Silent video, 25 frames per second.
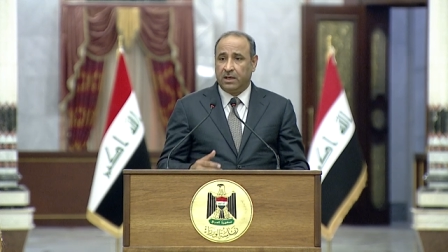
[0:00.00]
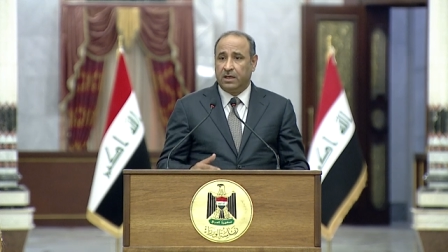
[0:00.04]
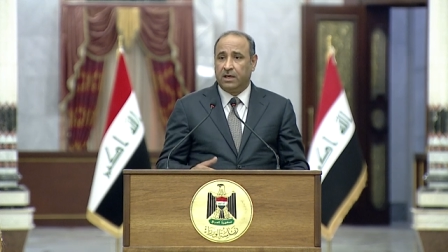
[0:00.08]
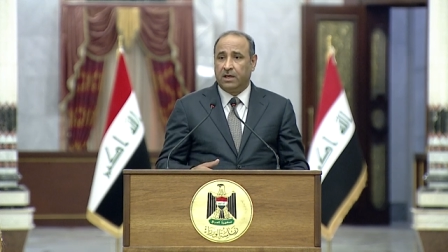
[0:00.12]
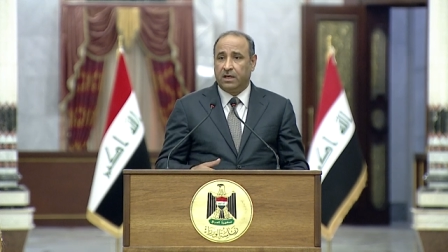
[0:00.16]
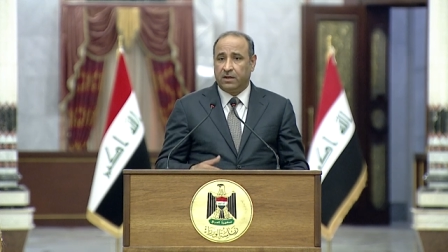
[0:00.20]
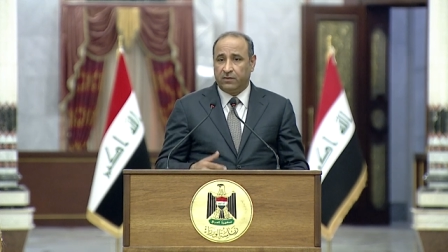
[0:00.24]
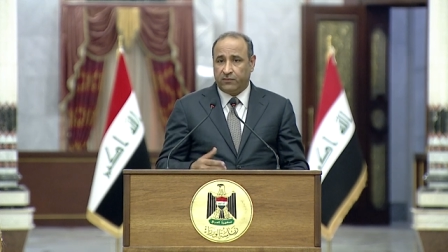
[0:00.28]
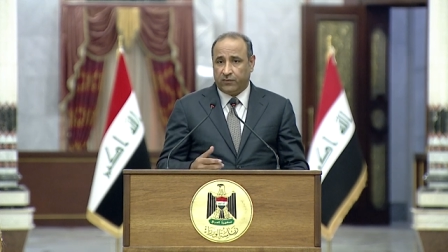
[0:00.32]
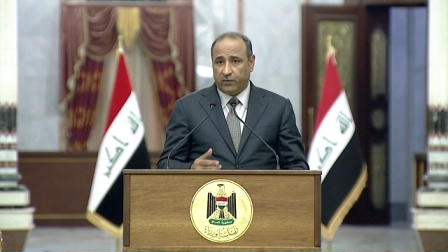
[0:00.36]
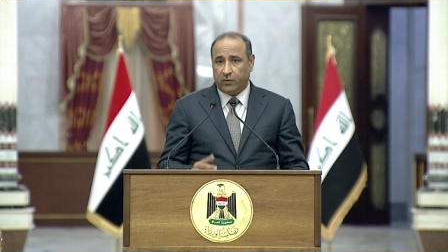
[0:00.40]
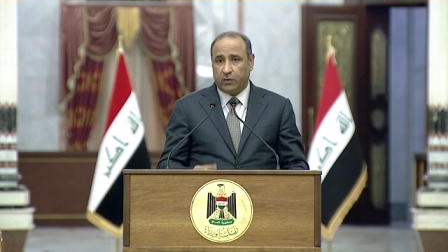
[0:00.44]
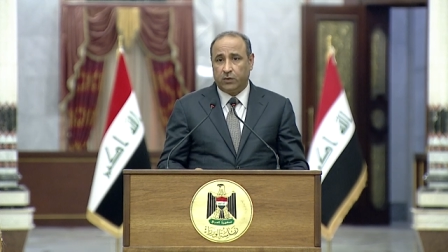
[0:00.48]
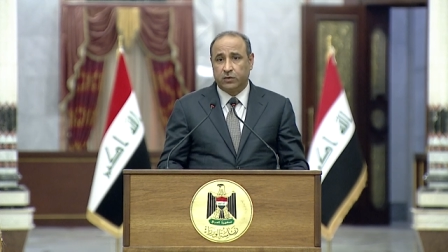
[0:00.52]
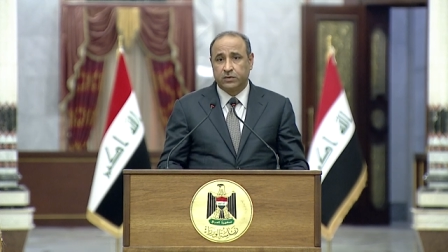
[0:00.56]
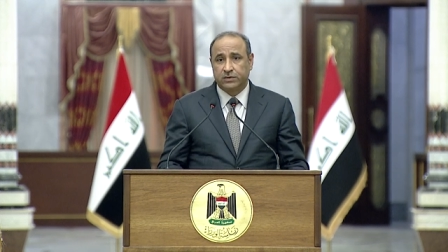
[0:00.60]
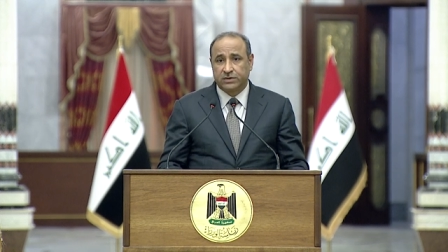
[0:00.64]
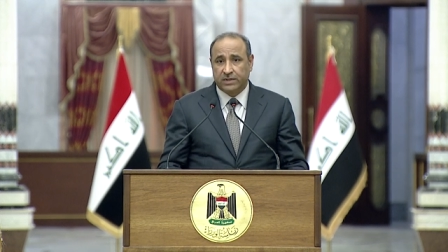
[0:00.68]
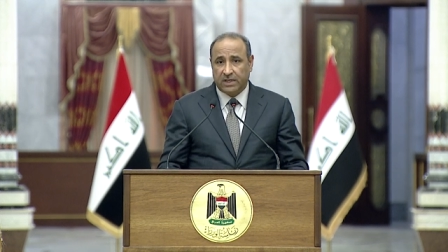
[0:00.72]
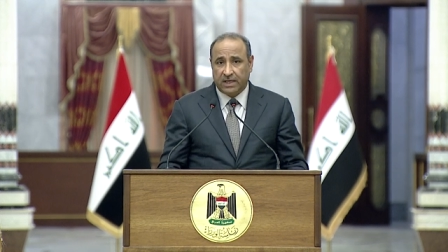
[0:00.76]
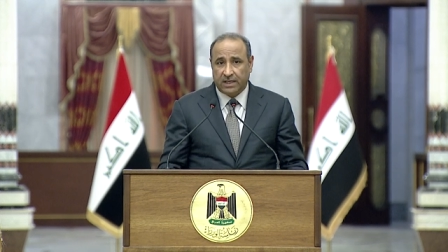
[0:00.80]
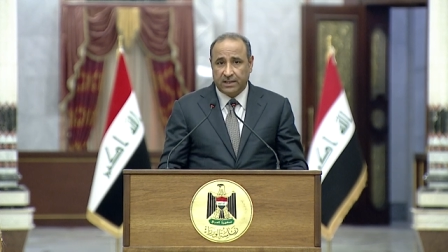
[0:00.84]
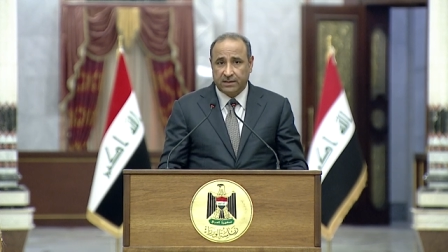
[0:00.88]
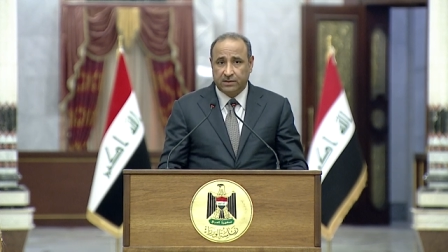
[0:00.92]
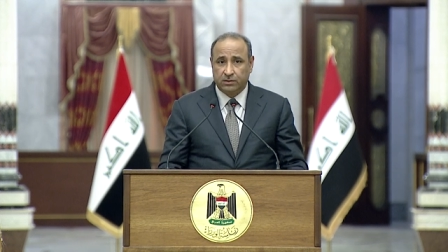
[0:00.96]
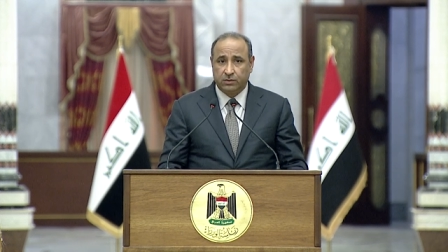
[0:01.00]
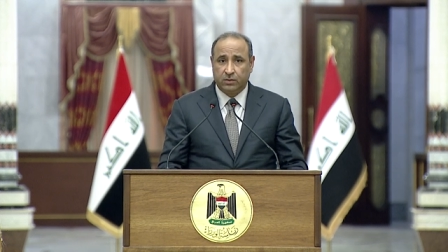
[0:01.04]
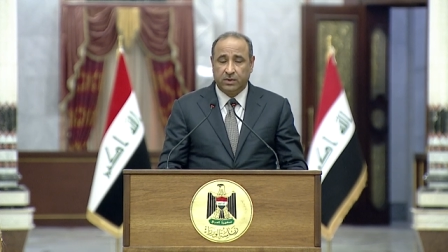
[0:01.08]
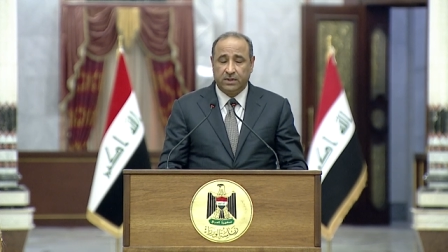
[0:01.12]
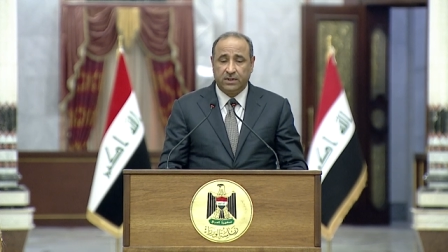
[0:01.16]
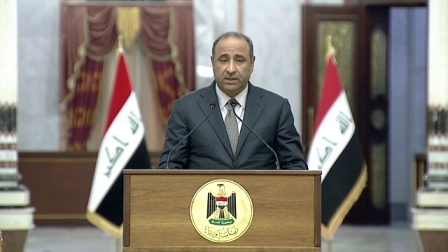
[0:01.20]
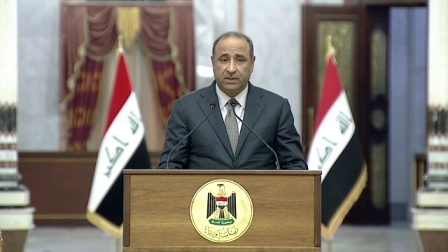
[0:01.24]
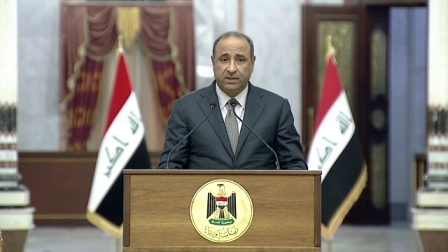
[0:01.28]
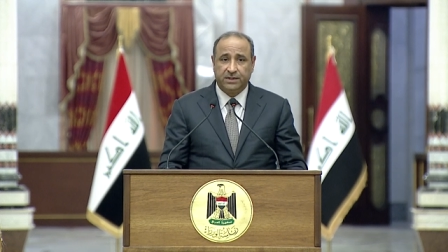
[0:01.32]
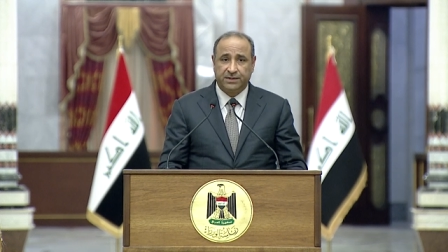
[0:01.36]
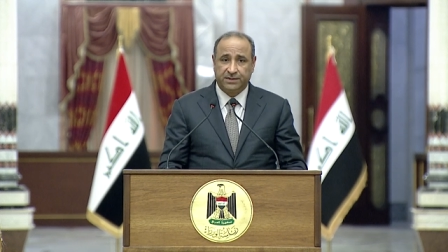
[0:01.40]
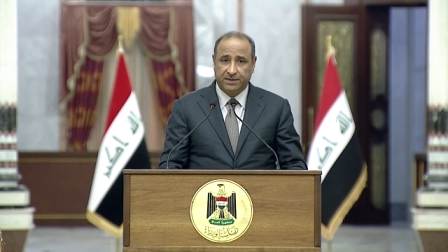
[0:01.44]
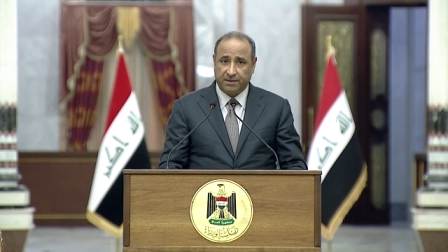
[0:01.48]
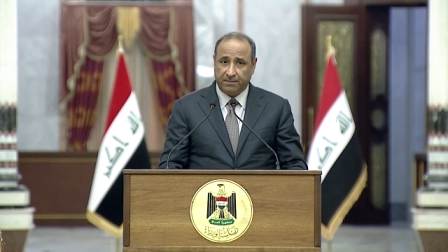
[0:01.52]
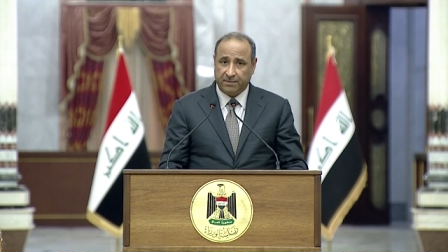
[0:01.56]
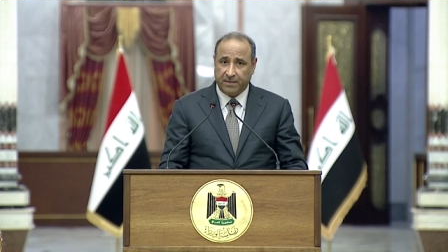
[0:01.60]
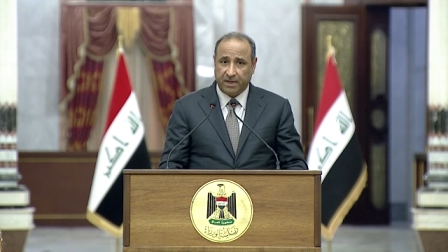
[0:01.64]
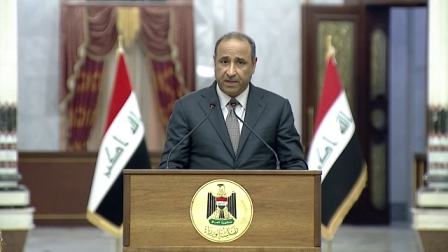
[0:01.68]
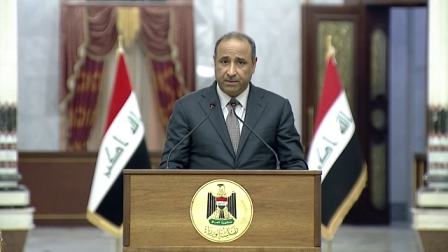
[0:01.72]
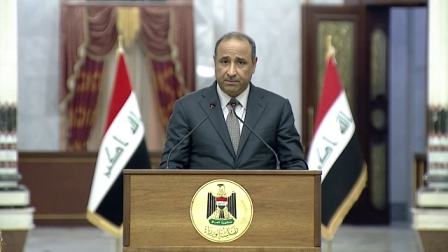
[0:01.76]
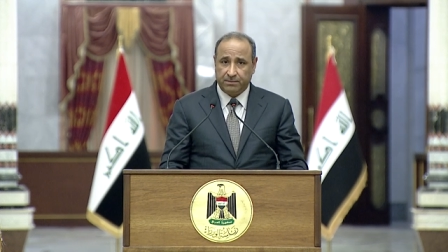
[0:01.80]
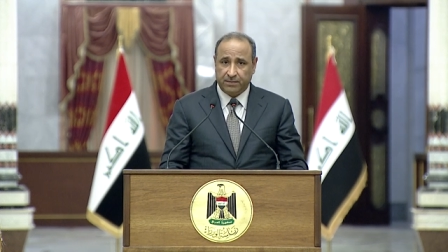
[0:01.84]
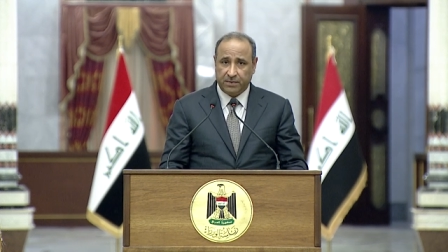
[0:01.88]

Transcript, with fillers: الفحوصات والاهتمام